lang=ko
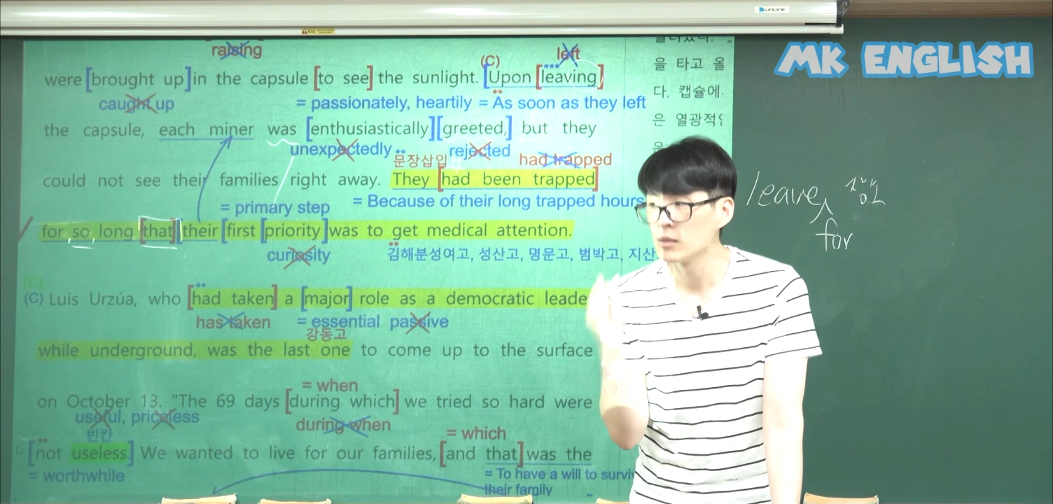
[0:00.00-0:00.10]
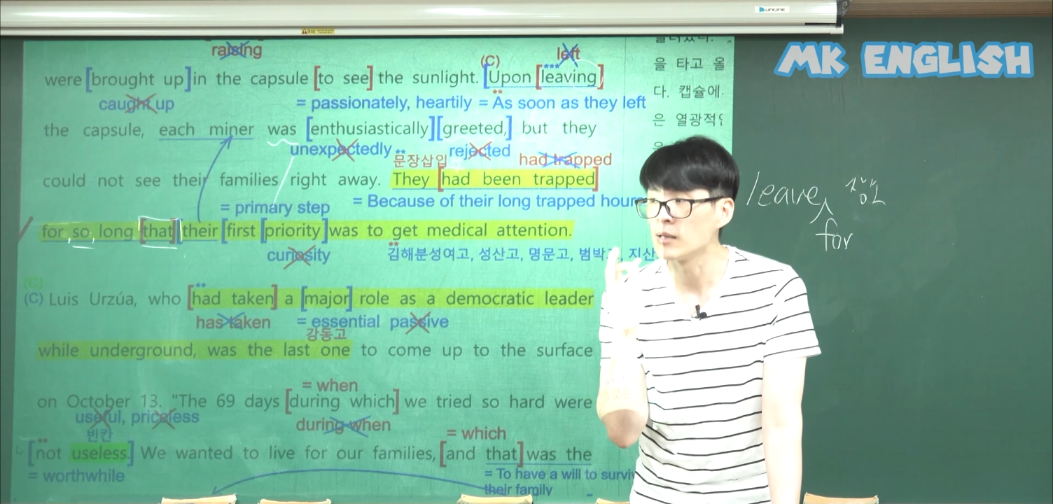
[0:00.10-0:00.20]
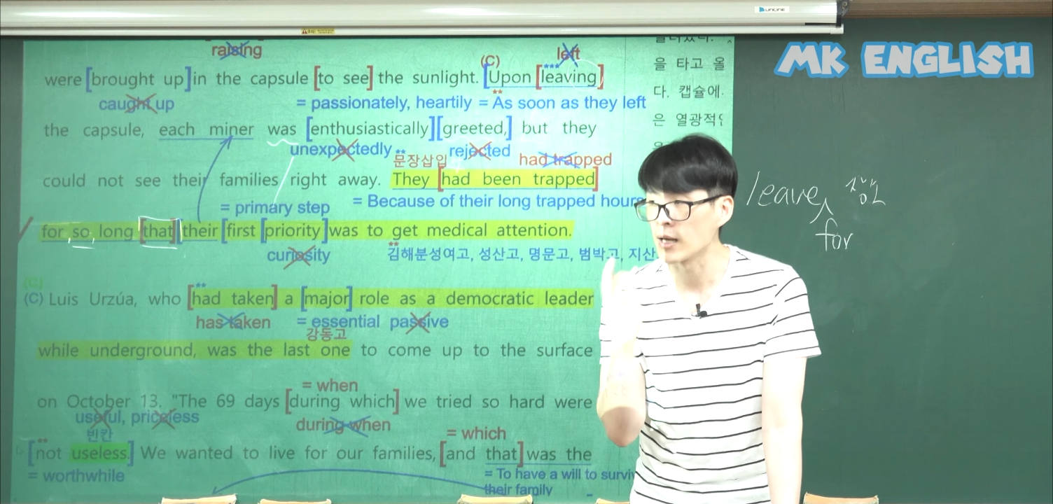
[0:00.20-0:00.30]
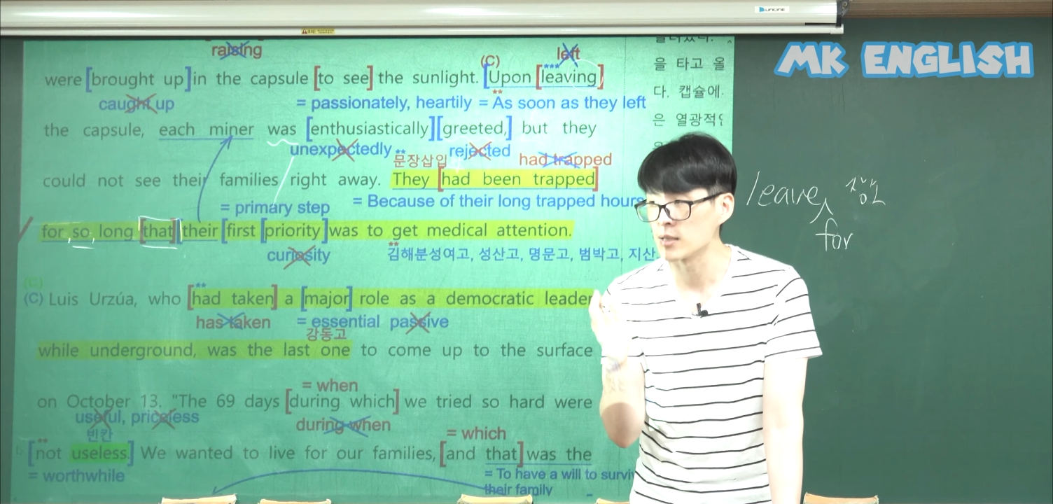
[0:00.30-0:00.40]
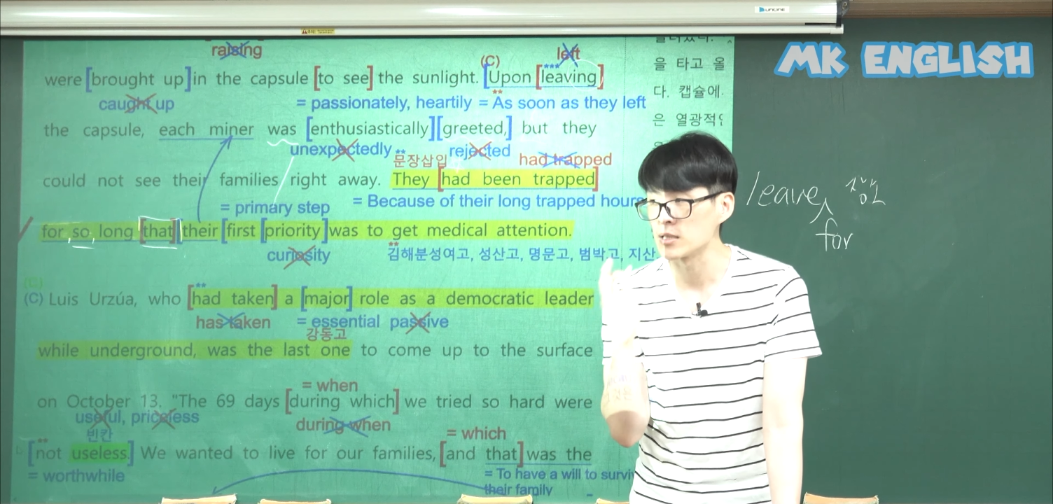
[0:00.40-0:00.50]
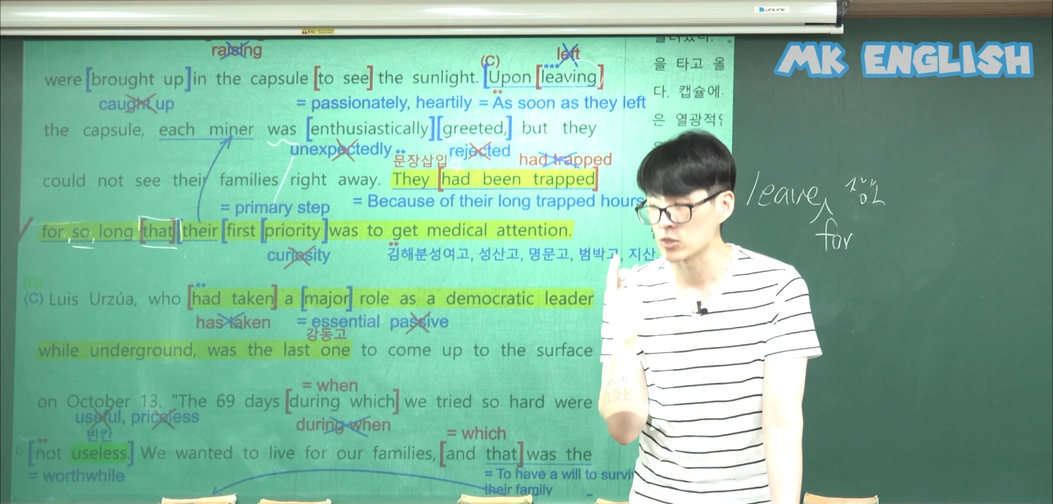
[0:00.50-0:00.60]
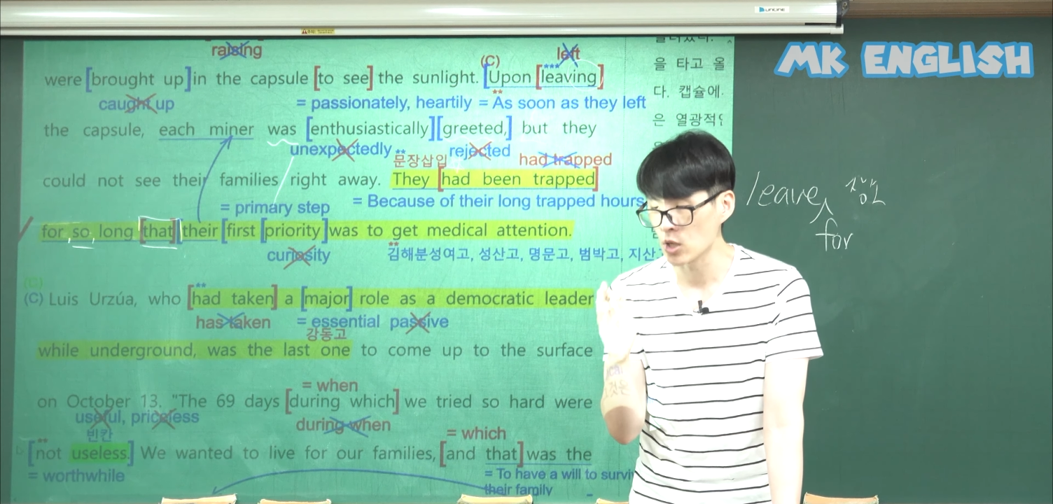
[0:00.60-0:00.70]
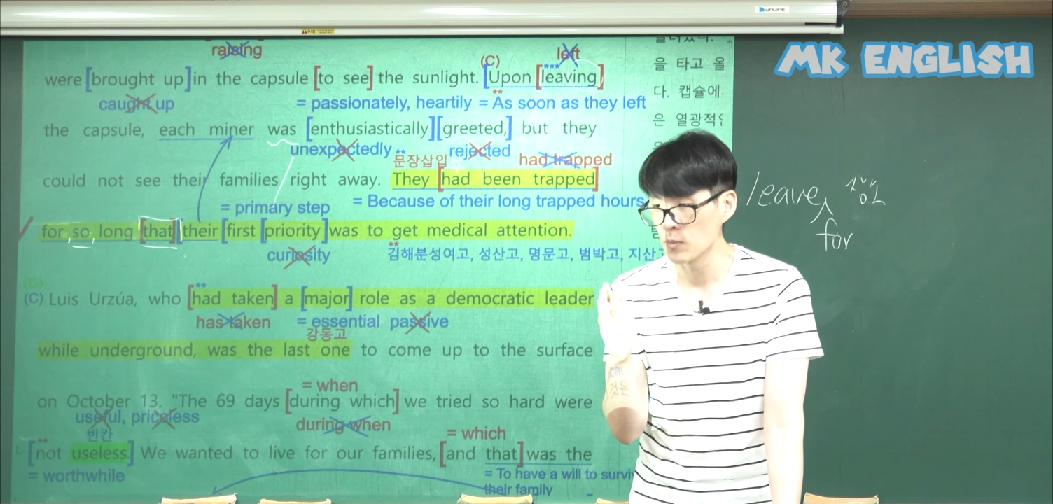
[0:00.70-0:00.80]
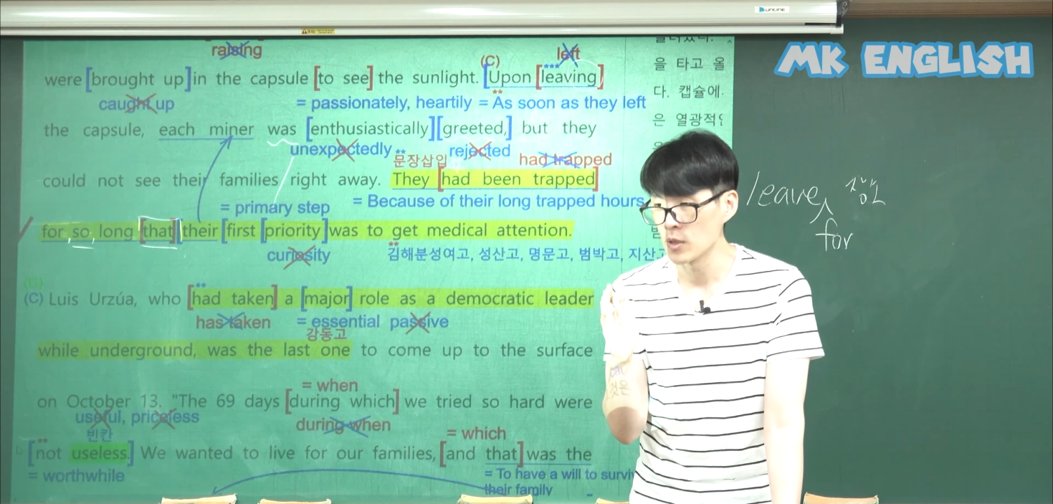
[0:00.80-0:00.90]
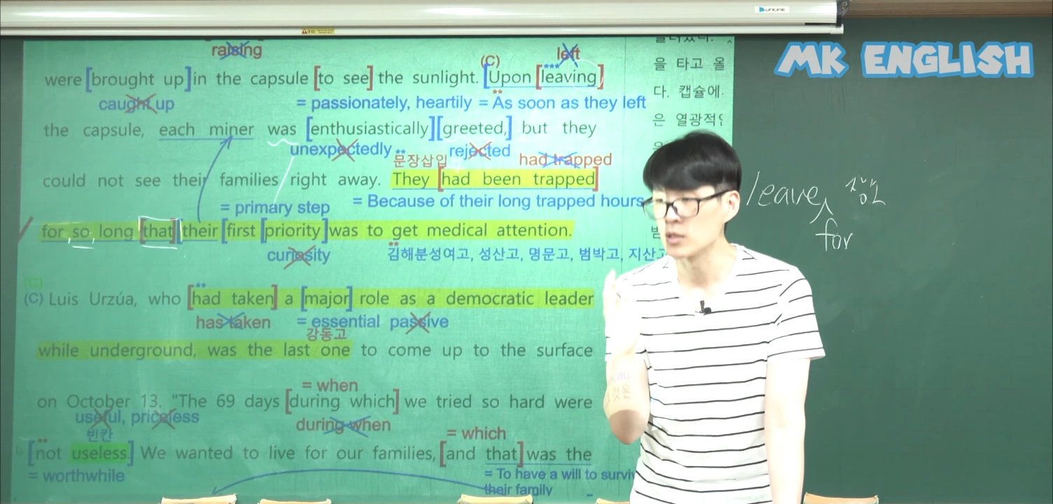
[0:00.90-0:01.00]
내가
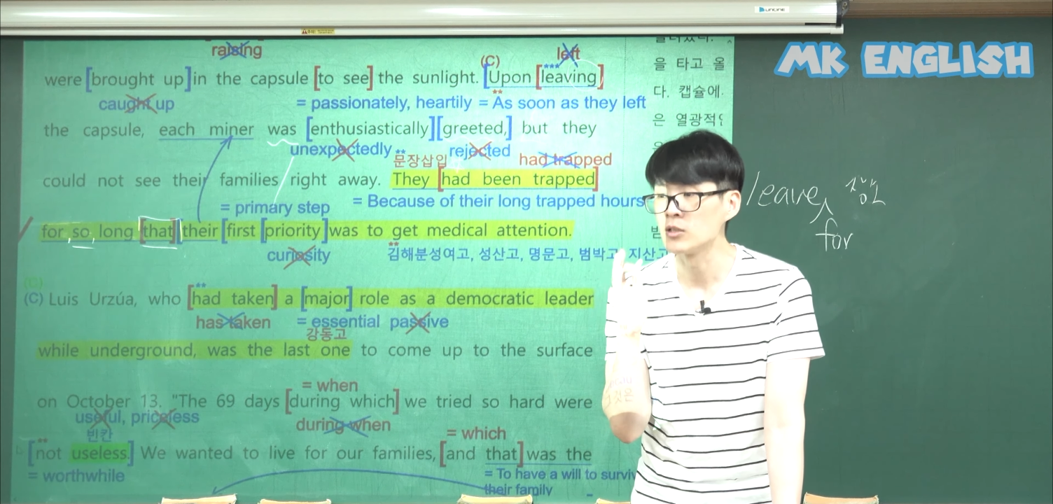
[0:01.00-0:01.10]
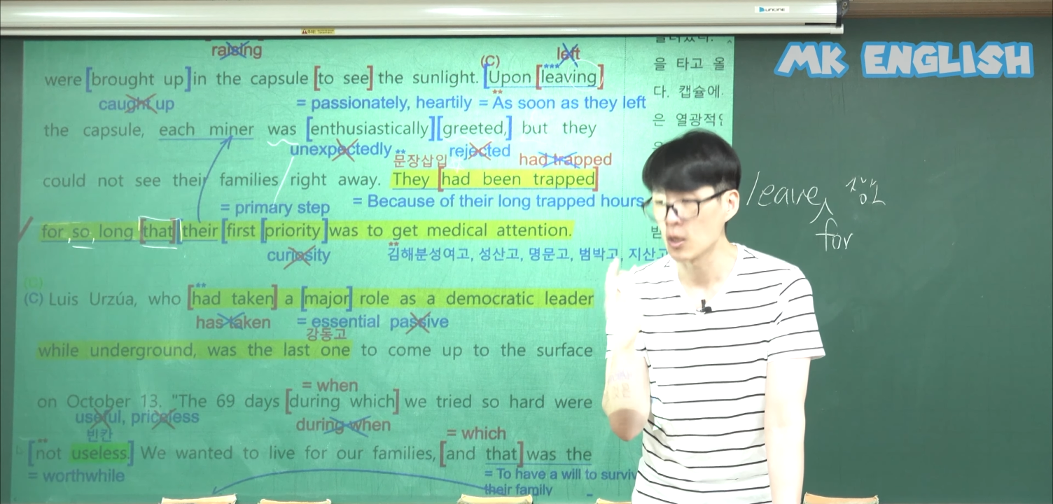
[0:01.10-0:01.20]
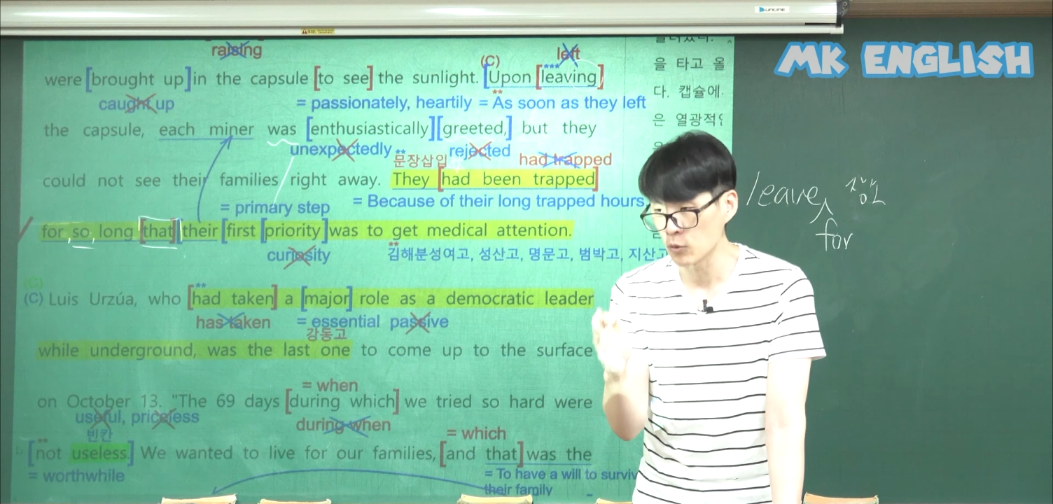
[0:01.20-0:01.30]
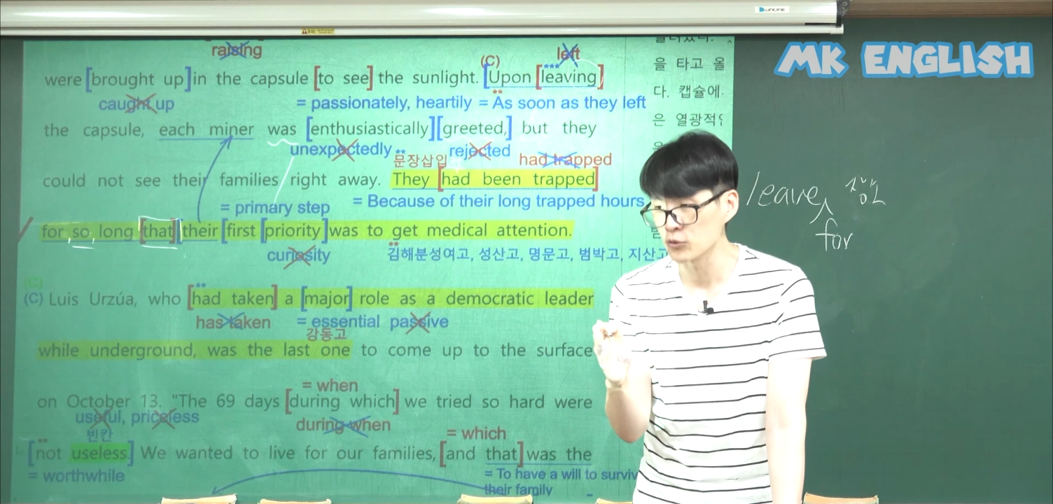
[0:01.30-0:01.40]
직접 그려볼